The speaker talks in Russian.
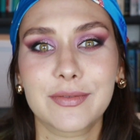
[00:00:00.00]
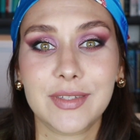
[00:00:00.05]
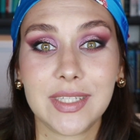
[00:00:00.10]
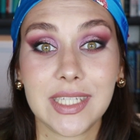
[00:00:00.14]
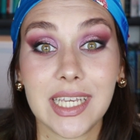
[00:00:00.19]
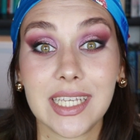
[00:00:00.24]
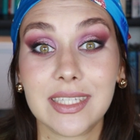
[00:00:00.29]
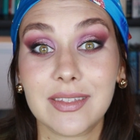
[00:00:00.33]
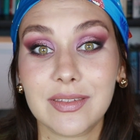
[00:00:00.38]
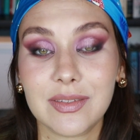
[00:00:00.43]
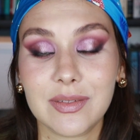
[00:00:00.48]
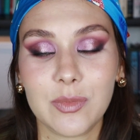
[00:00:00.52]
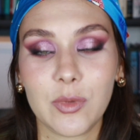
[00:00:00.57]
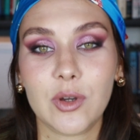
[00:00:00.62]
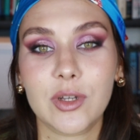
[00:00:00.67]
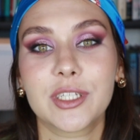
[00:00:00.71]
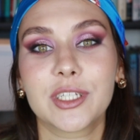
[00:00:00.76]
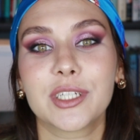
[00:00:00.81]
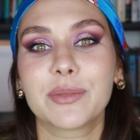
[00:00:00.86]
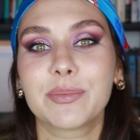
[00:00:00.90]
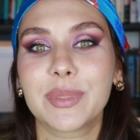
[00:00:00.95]
все
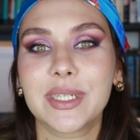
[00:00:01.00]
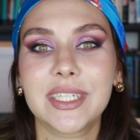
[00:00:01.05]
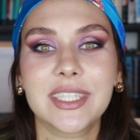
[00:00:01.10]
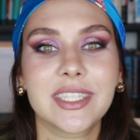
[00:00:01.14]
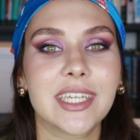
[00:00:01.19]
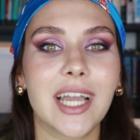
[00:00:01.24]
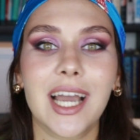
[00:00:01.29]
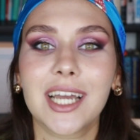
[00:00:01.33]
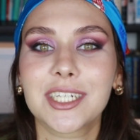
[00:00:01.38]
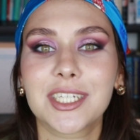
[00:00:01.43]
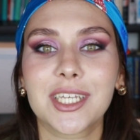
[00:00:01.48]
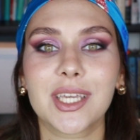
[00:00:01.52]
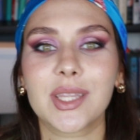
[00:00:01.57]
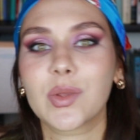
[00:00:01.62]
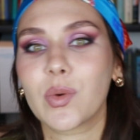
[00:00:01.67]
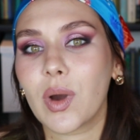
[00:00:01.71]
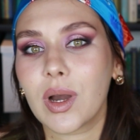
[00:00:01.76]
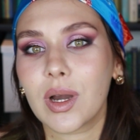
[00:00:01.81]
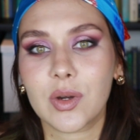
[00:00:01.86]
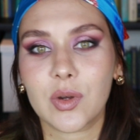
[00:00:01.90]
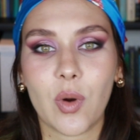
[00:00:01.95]
свочат блестяшки,
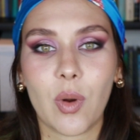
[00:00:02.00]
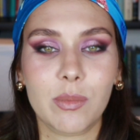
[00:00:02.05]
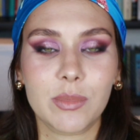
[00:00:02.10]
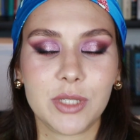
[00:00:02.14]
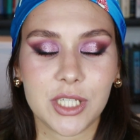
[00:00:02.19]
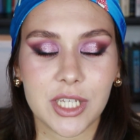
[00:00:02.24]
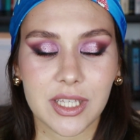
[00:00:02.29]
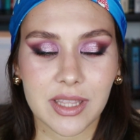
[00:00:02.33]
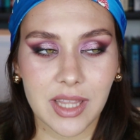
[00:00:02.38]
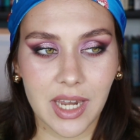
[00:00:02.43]
дуохромчики,